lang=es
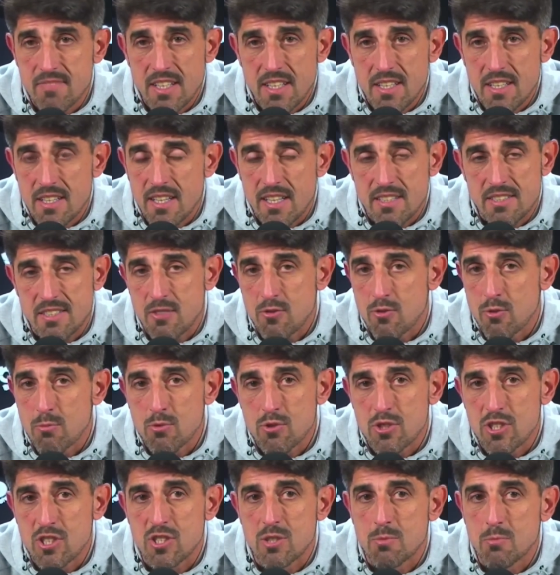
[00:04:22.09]
haciendo
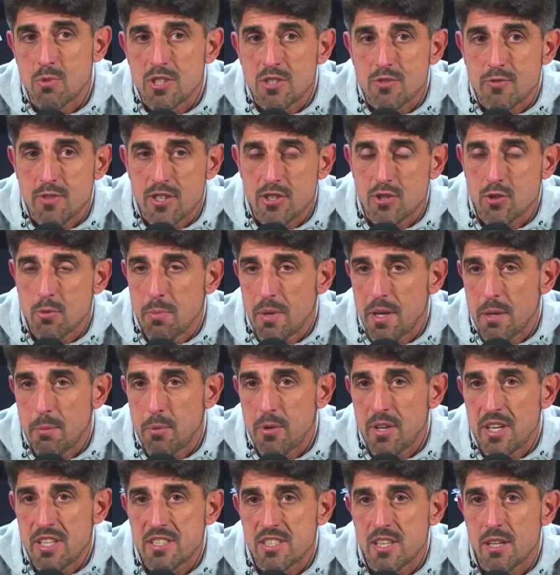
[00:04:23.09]
muchísimo esfuerzo para
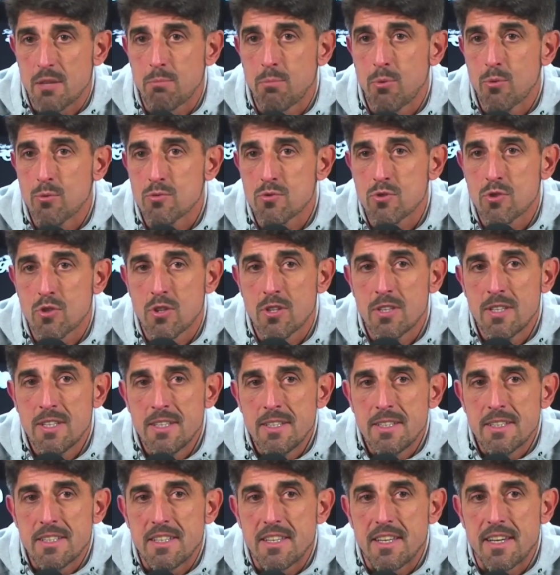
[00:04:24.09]
ponerse al punto
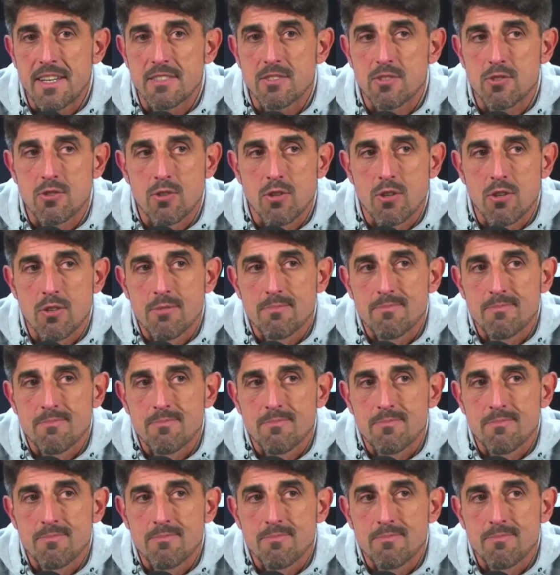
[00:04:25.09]
y esto,